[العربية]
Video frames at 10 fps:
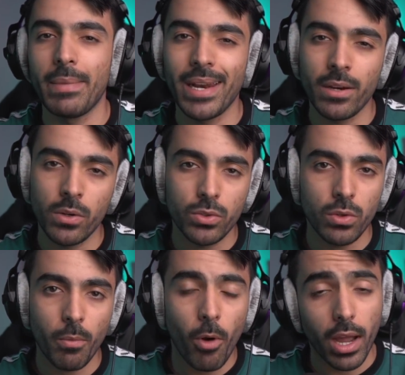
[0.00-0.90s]
من
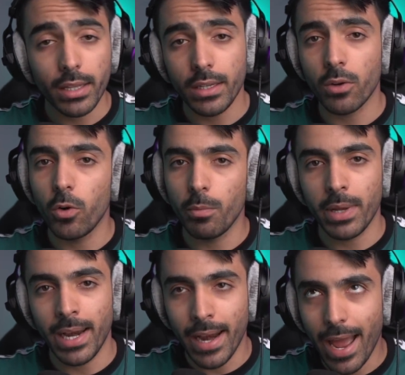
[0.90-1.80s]
النجوم وقد يكون
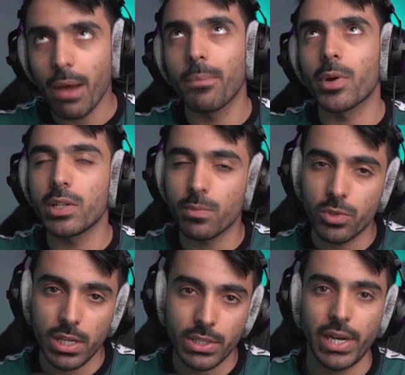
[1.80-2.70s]
من ابرز
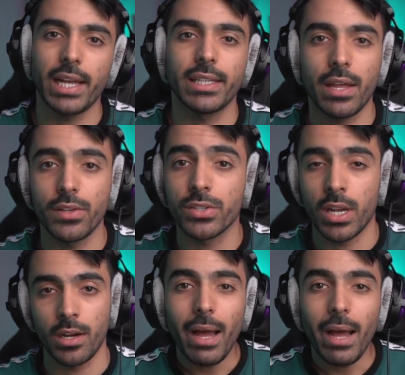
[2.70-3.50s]
مسلسلات هذه السنه.